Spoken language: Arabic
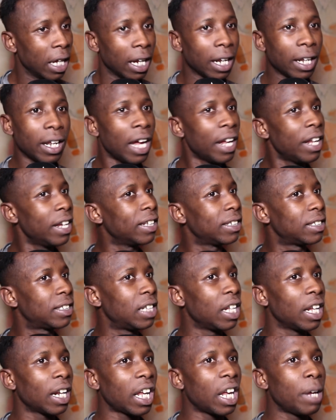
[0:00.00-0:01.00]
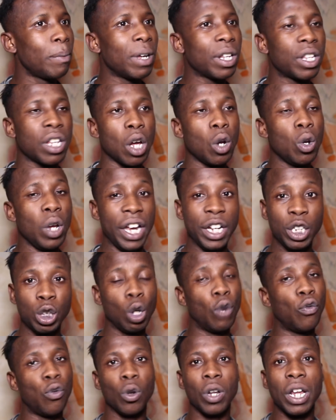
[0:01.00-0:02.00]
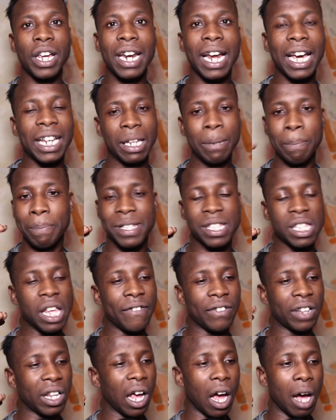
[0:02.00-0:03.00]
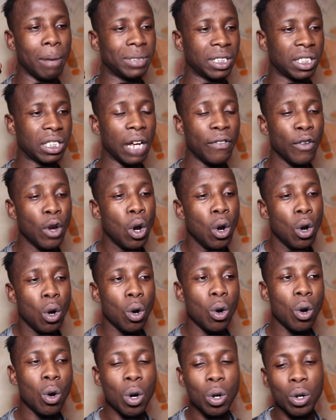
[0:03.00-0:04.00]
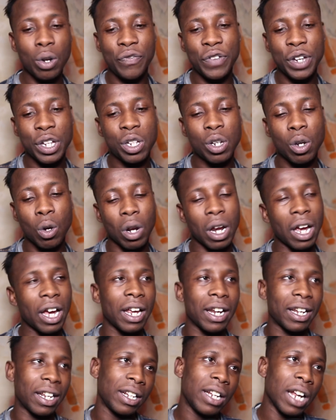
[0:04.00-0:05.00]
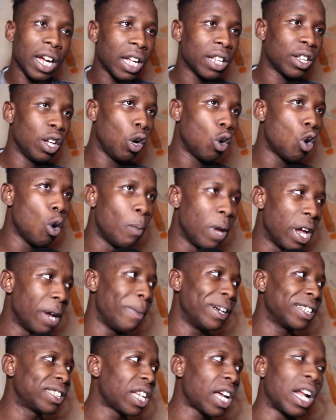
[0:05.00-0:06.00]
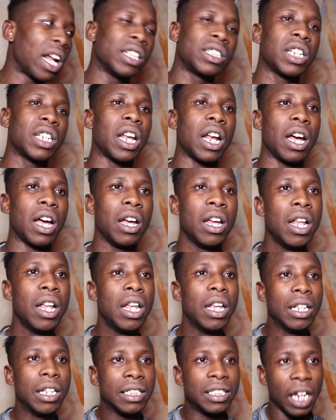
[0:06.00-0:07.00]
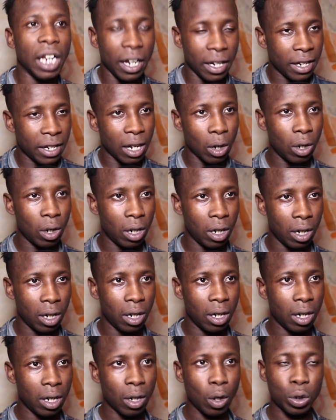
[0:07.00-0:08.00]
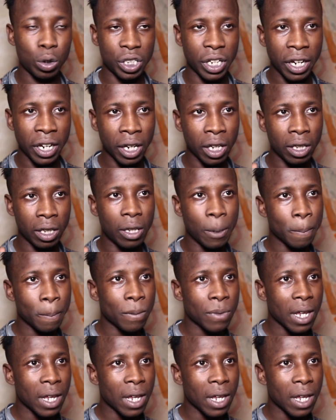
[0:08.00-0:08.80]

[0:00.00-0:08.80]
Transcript: الله يهز ليه القيمه ديالو يعني شوف والله الا خدم بزاف تلقى بزاف والفيديو راه غير كنا كنضحكوا به مازيراتي راه تحيه لاختي هند